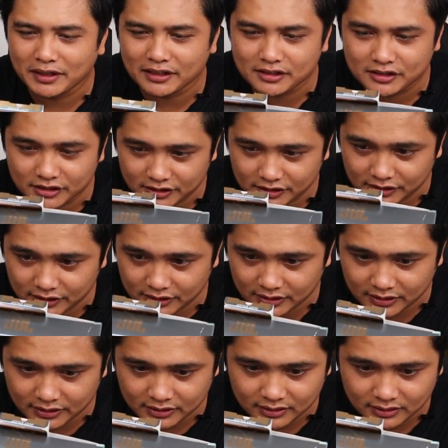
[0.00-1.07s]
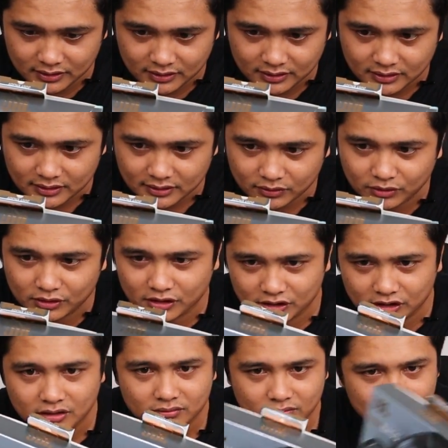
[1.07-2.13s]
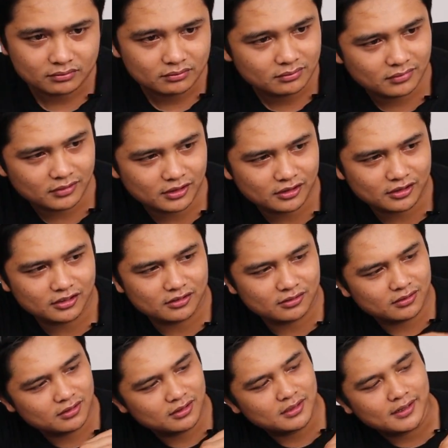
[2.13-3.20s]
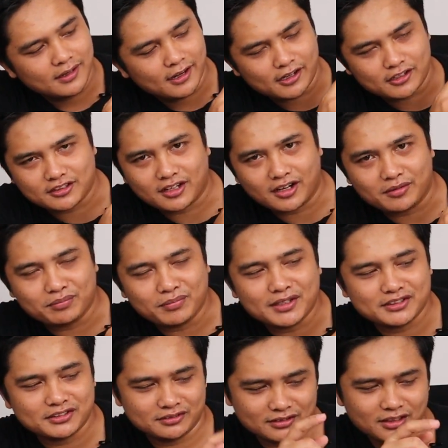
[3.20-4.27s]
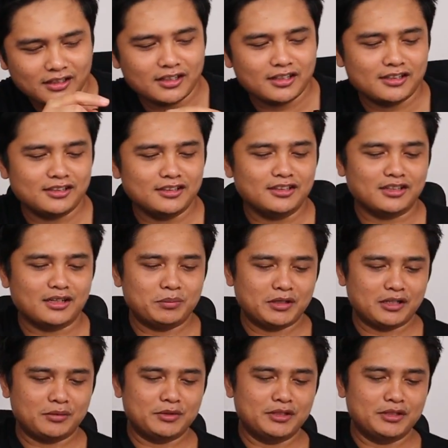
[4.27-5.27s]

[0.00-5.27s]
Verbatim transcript: kalian Cina itu aja sih ini ya itu extra bass ntar kita denger apakah